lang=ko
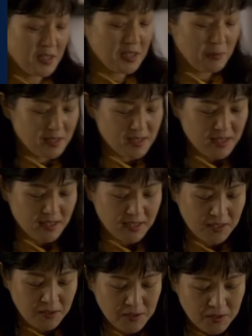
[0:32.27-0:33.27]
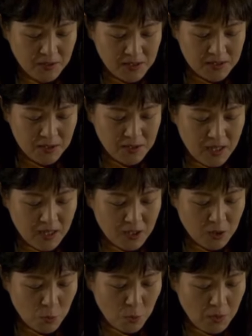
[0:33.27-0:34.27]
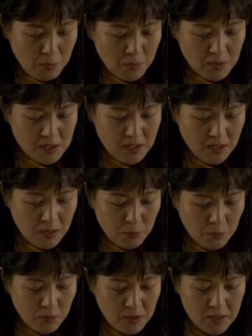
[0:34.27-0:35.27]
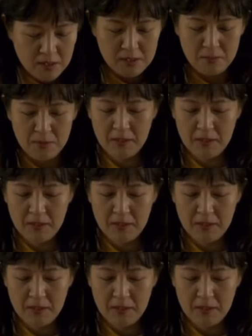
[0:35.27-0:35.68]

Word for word: 많잖아요. 그 얘기도 한번 시작해 보도록 하겠습니다.